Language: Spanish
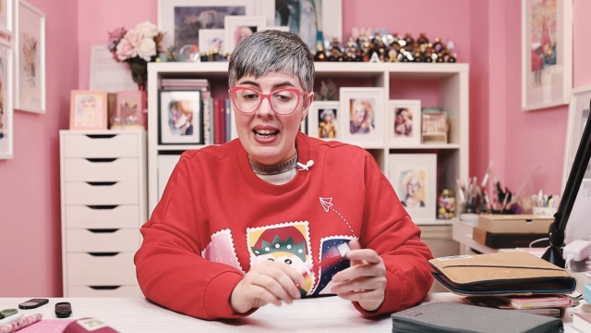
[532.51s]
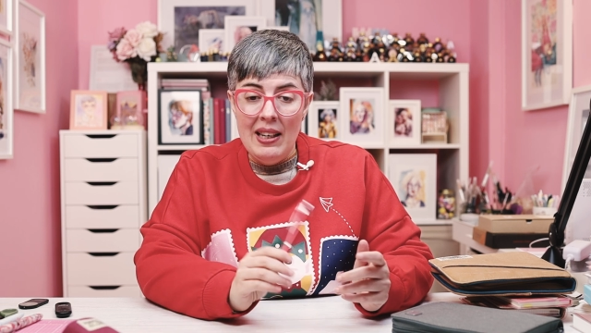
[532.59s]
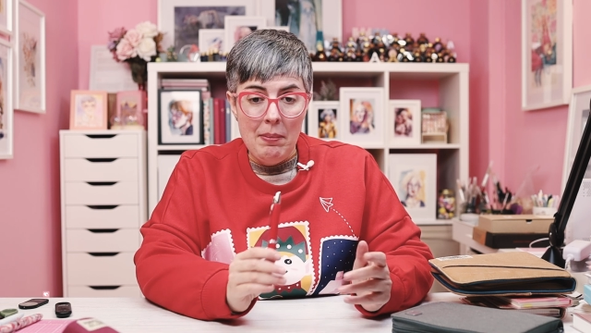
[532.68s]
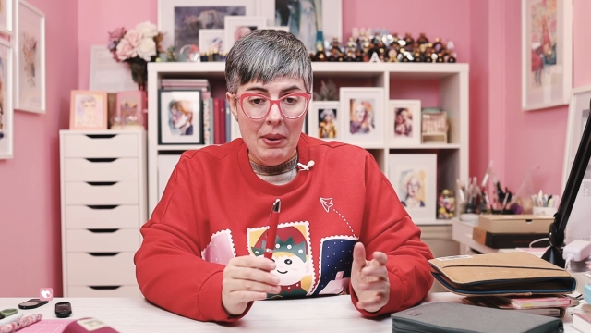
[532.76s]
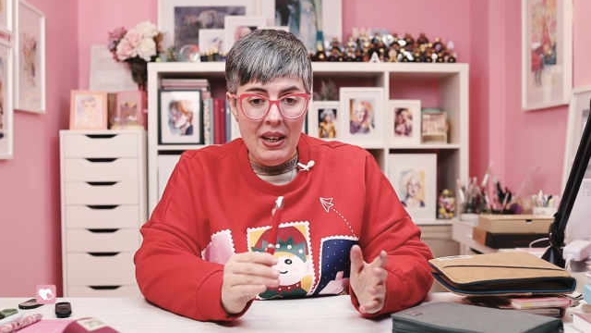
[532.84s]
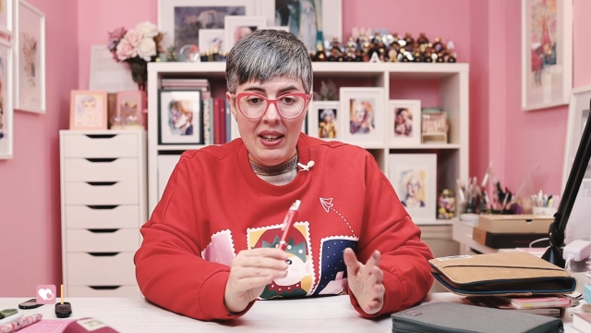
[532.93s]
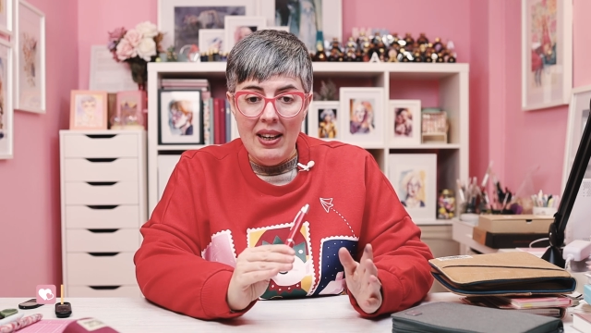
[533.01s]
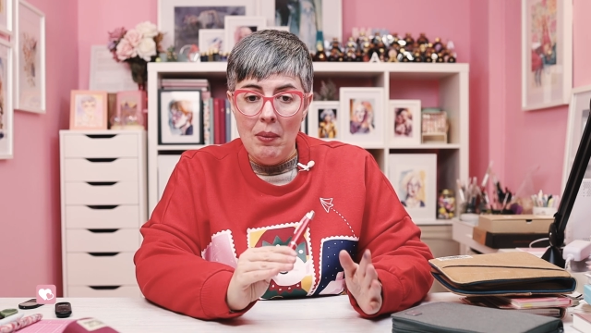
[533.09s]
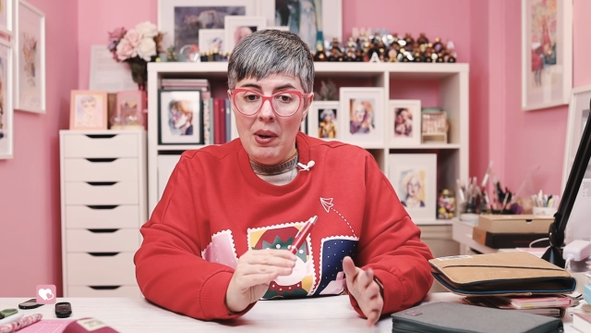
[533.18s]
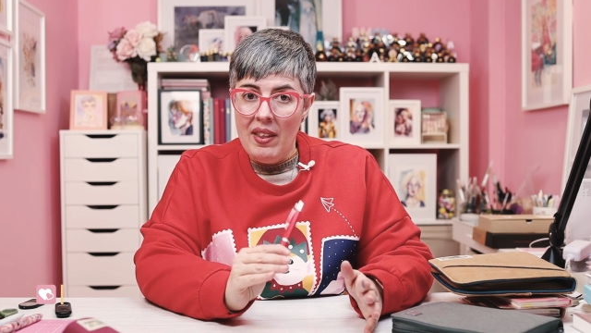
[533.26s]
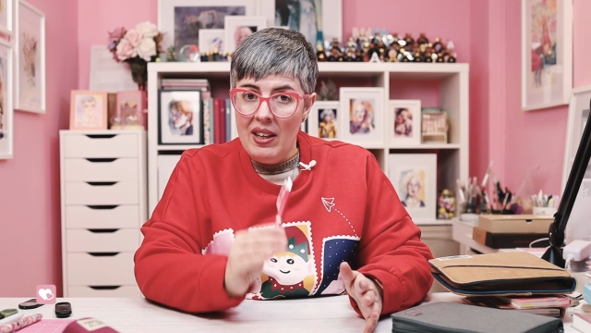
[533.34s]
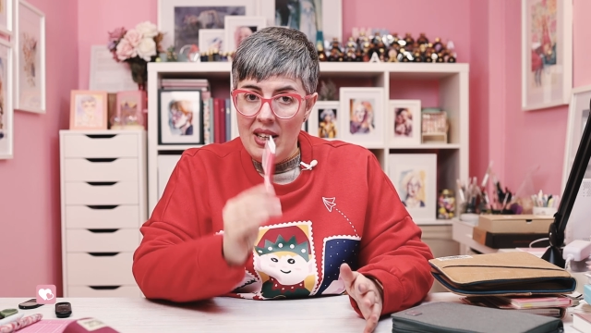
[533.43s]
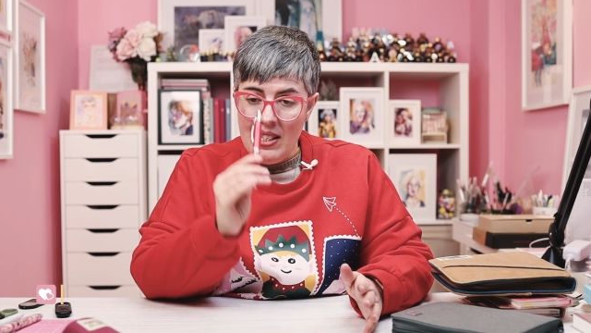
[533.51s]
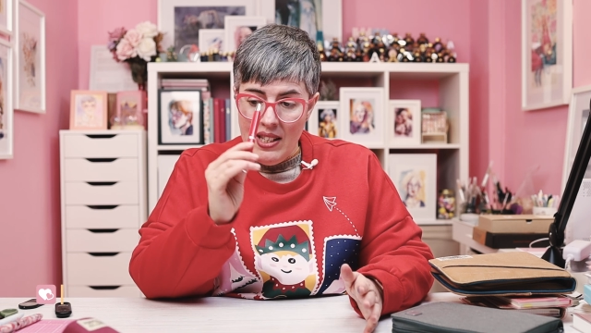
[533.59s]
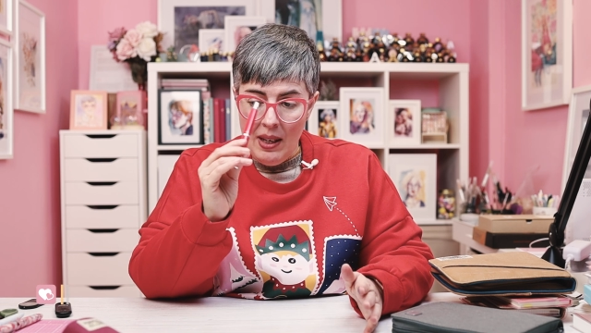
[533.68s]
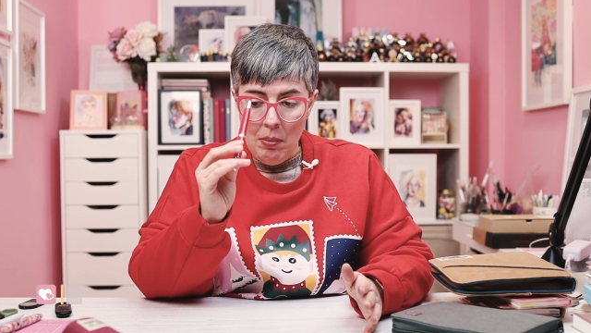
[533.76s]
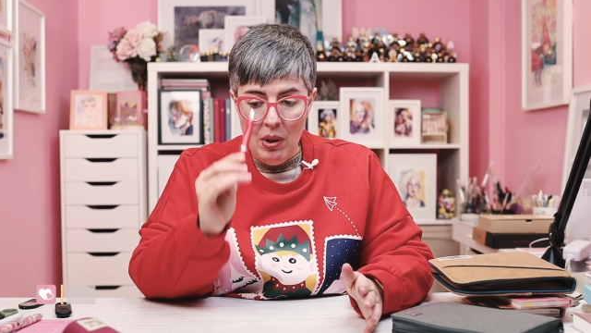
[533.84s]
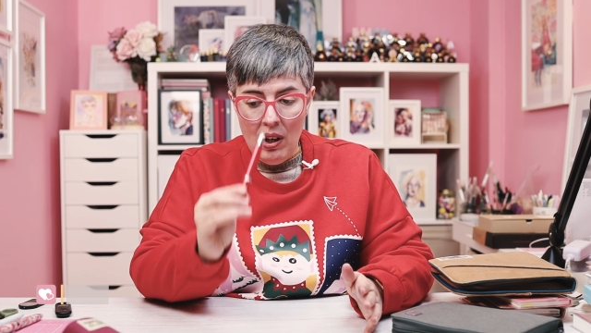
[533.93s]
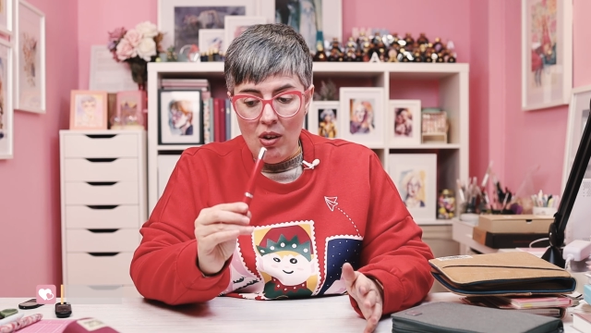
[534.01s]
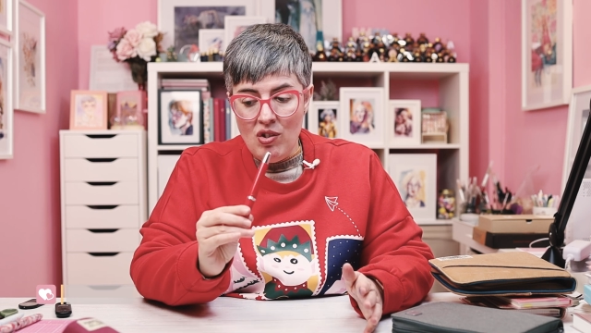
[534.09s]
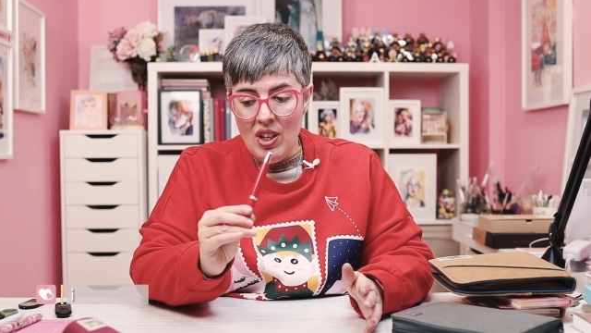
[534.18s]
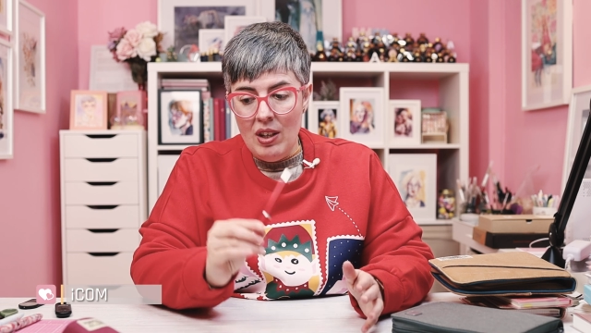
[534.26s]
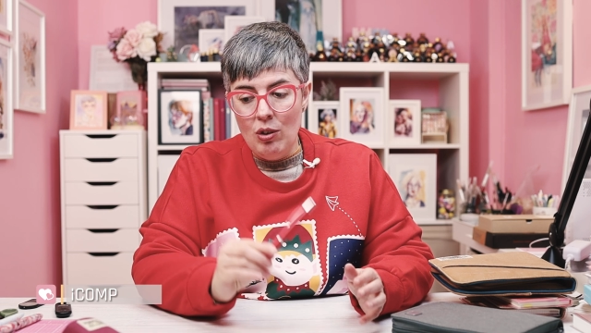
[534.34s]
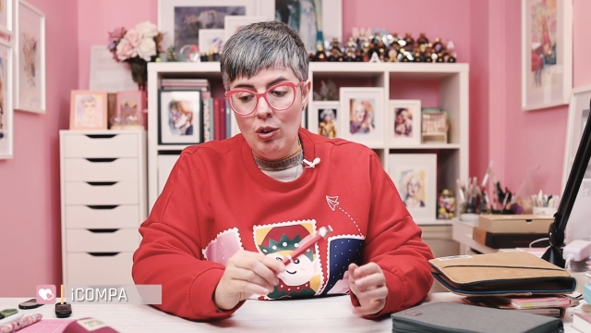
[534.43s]
la limpiaré y la guardaré hasta que pueda
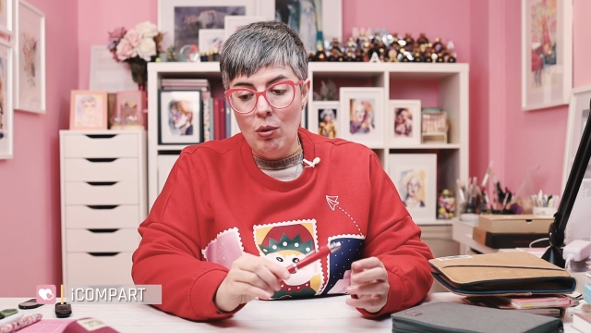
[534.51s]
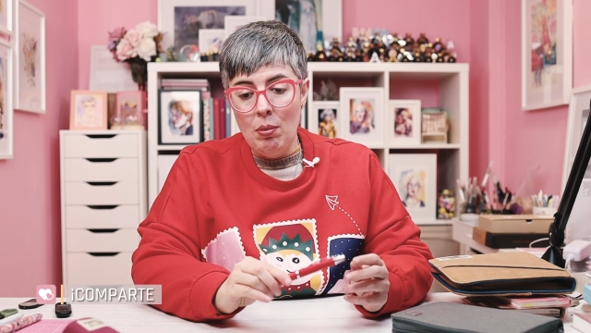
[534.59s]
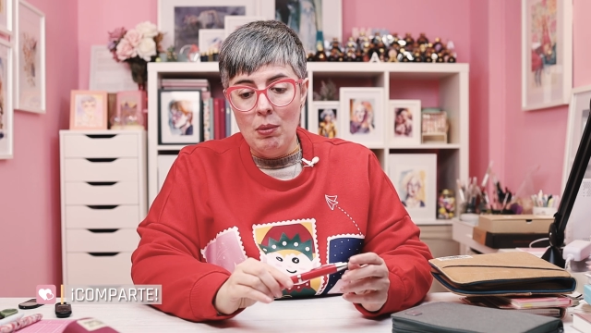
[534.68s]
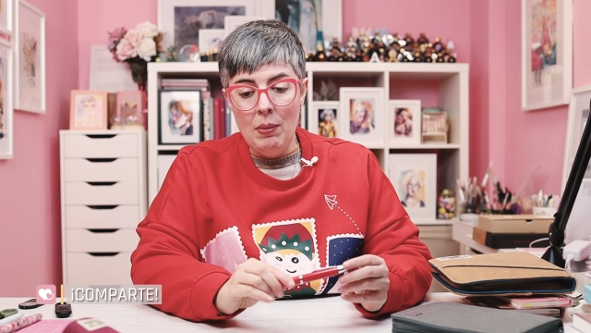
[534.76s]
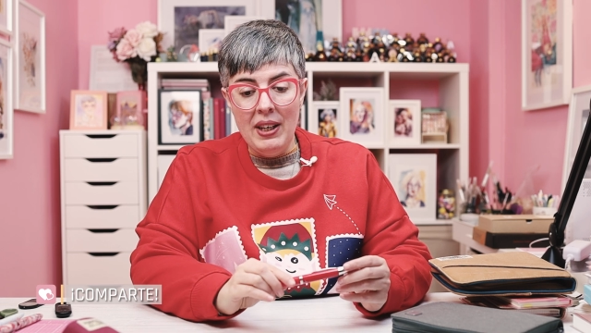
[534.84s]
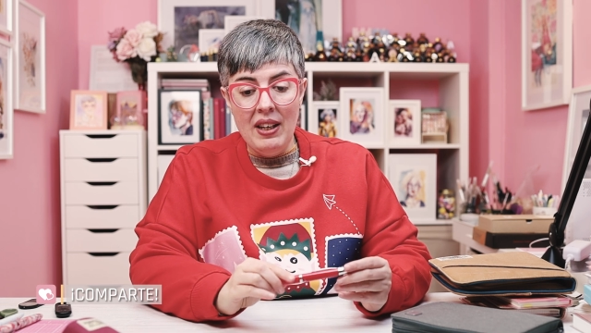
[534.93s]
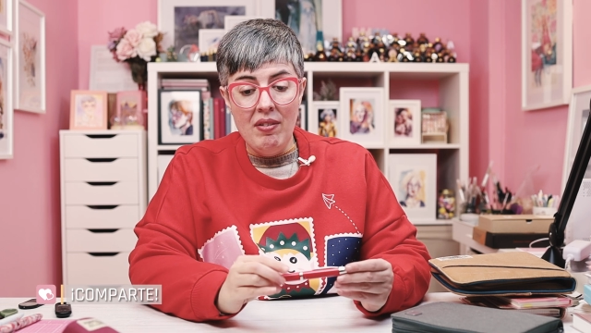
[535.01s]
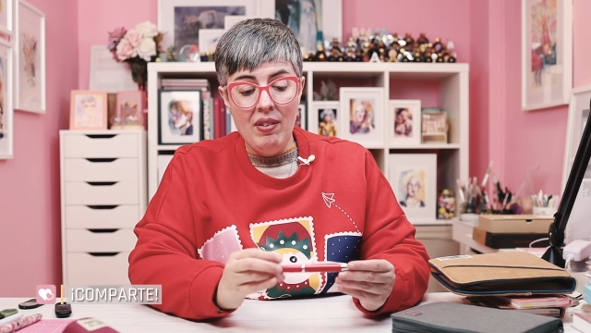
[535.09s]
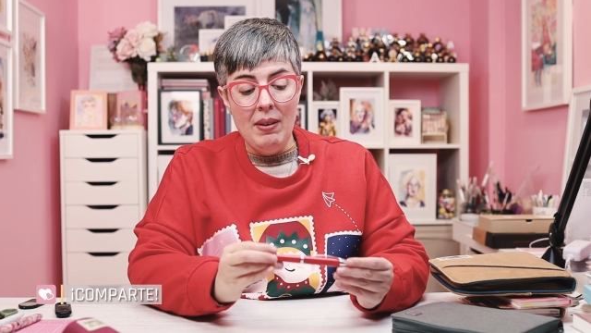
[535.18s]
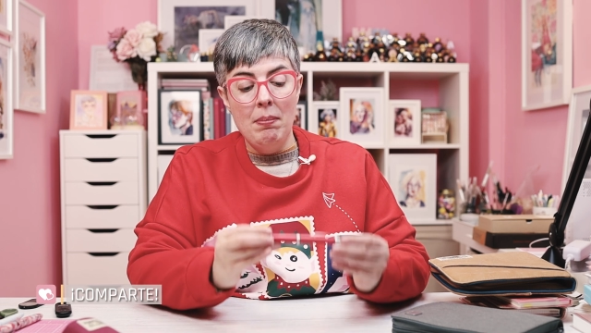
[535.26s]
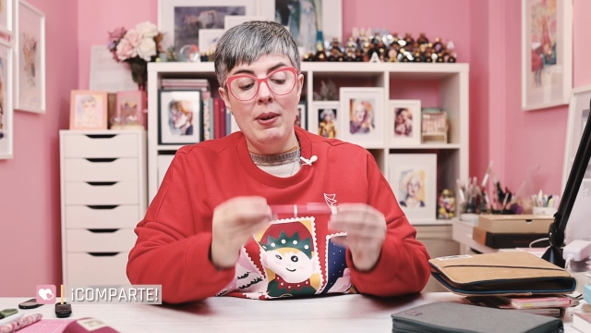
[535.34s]
conseguir otro plumine F.